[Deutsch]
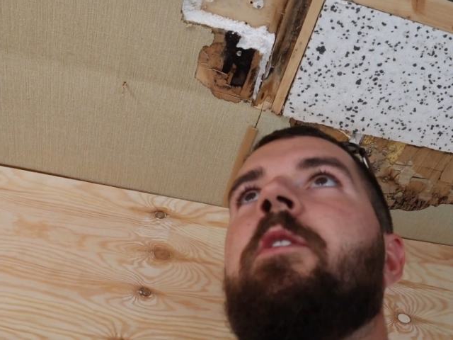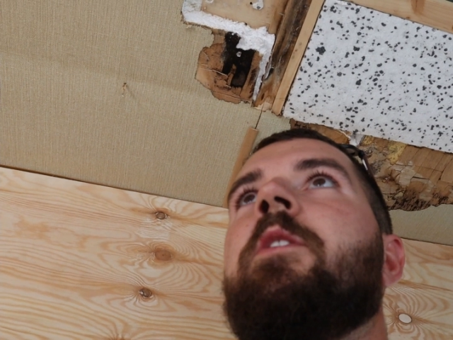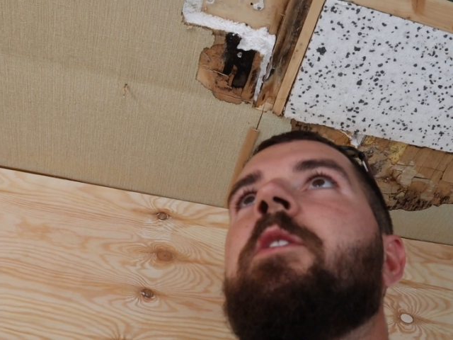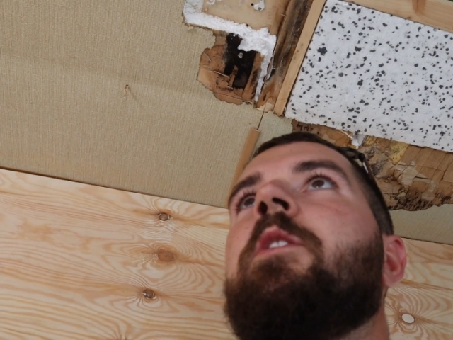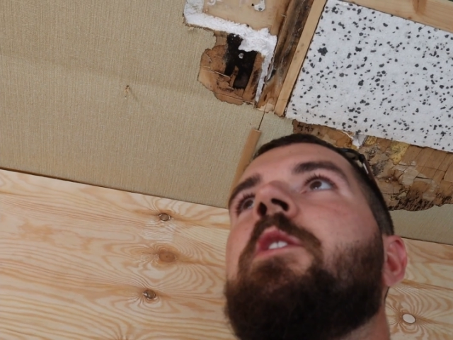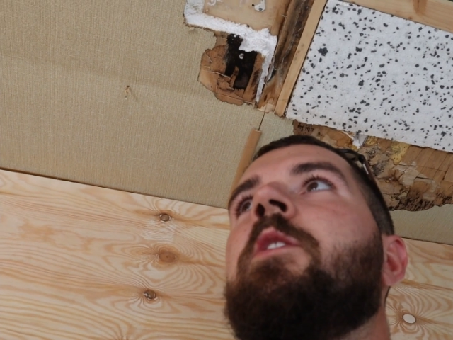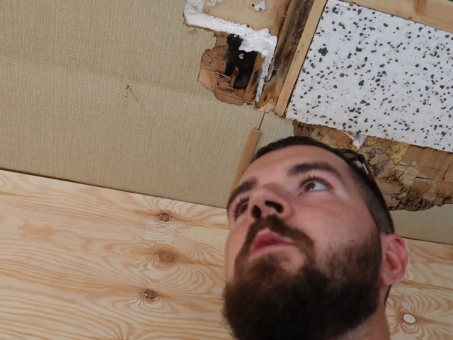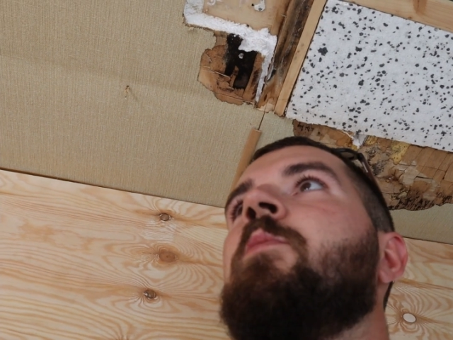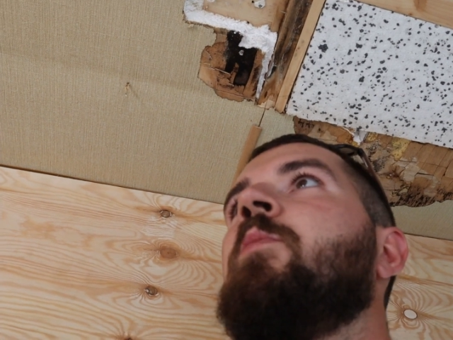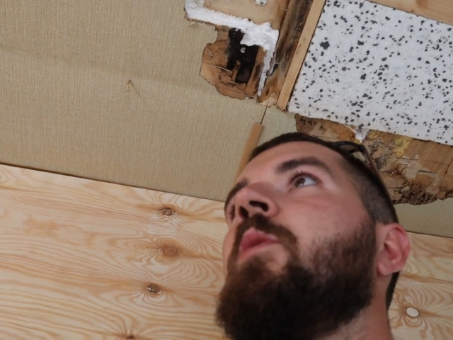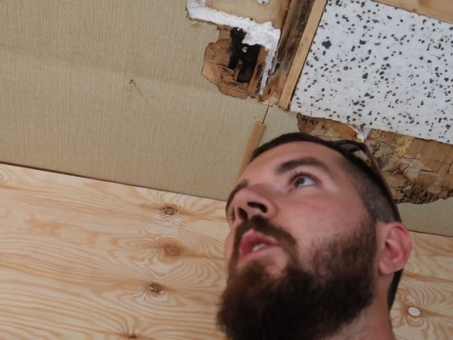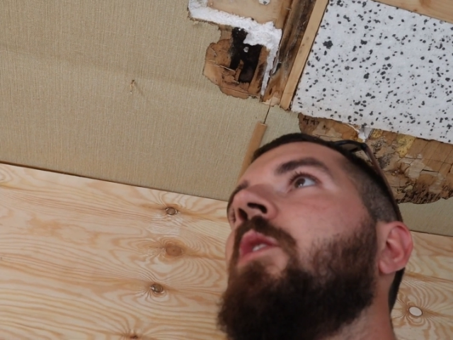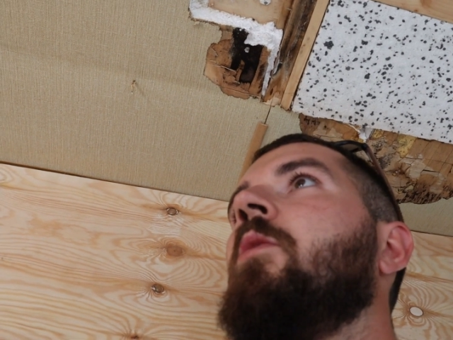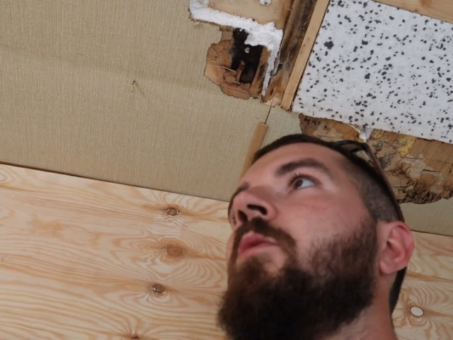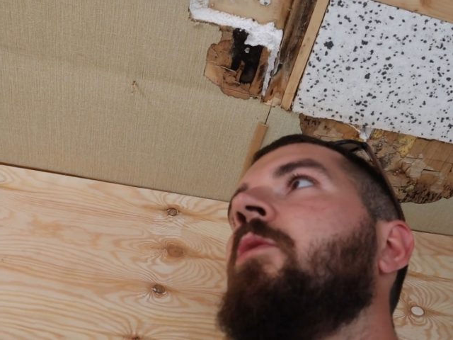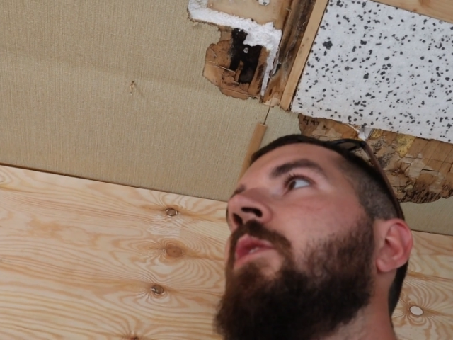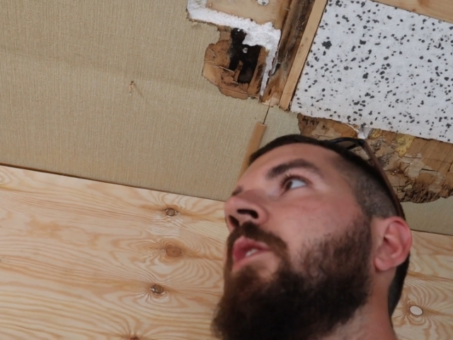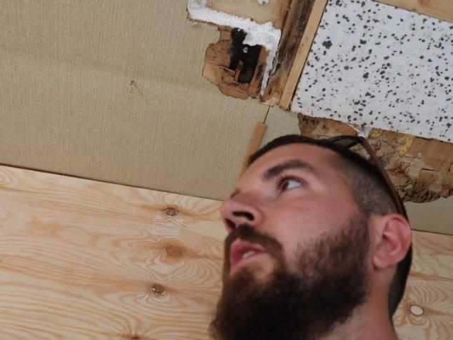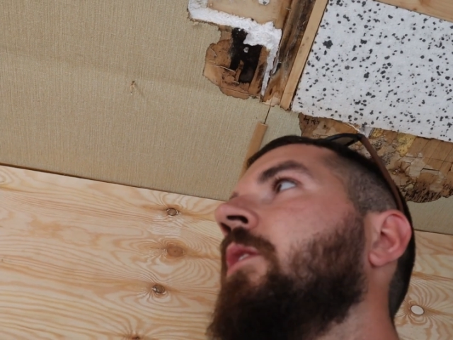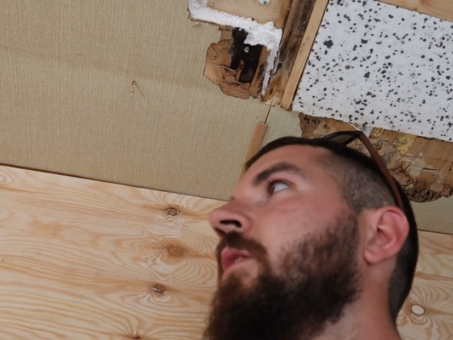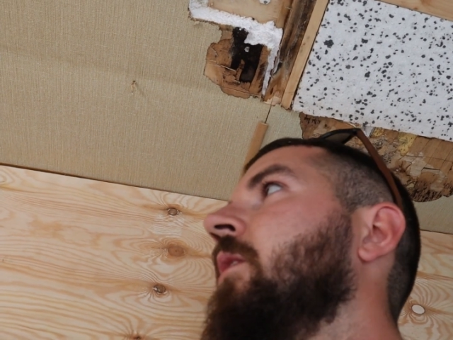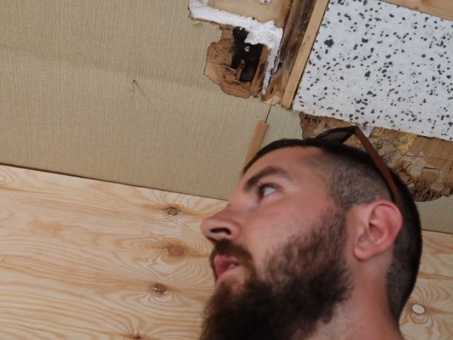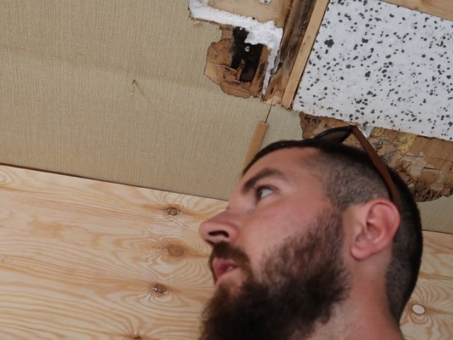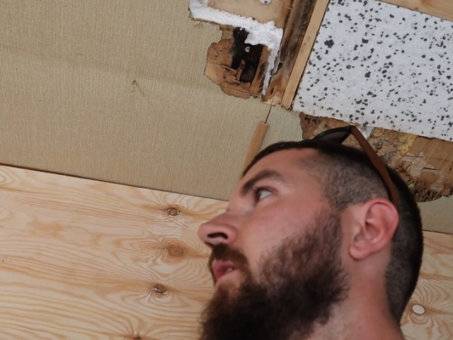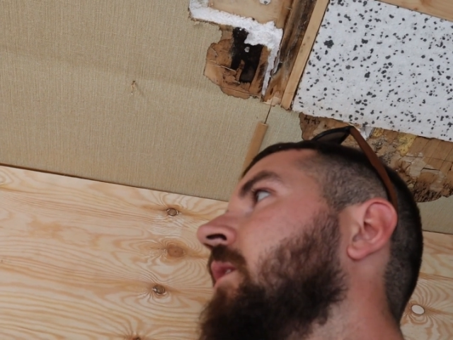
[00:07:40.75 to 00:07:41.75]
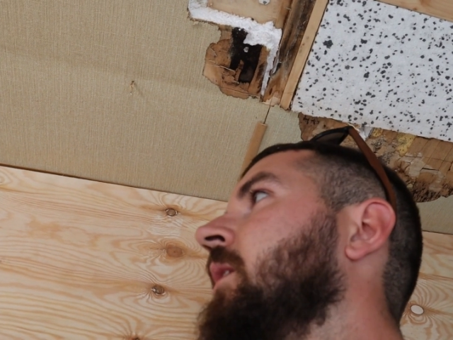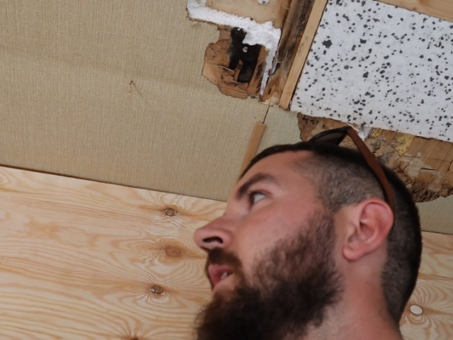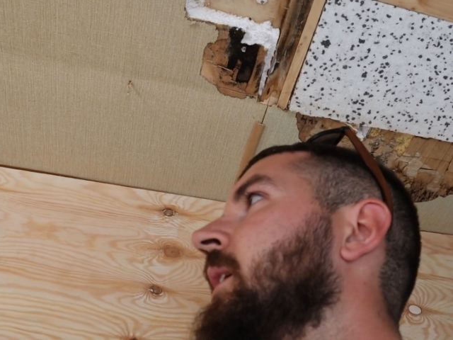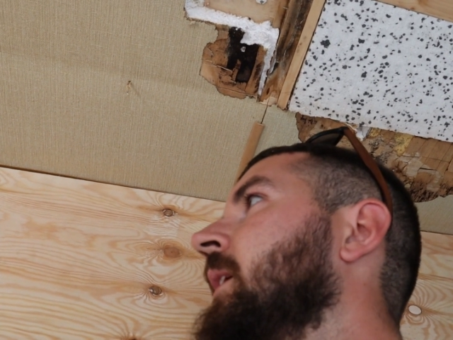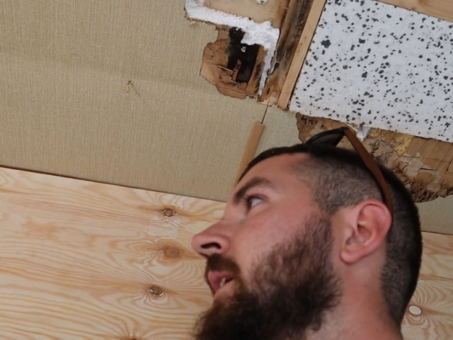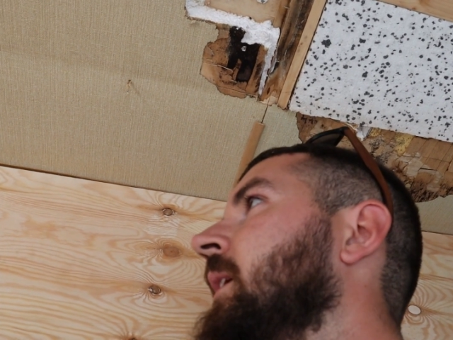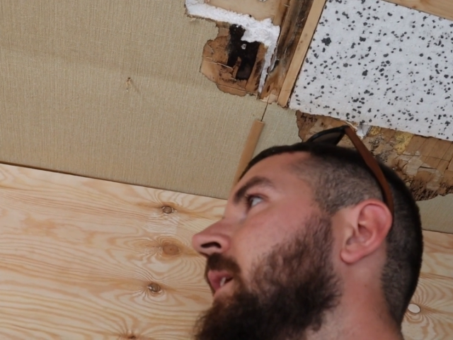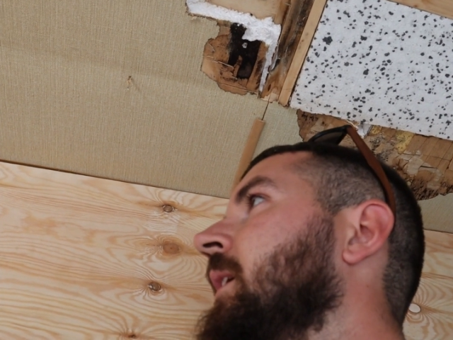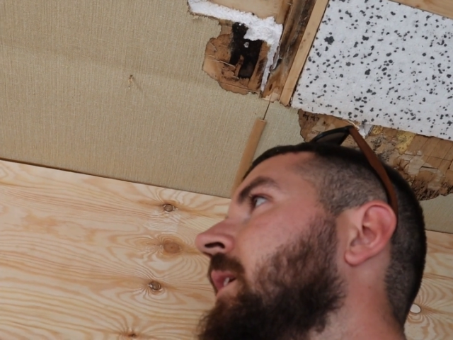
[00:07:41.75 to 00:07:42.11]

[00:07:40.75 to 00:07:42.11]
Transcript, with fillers: was ich brauche, nicht da.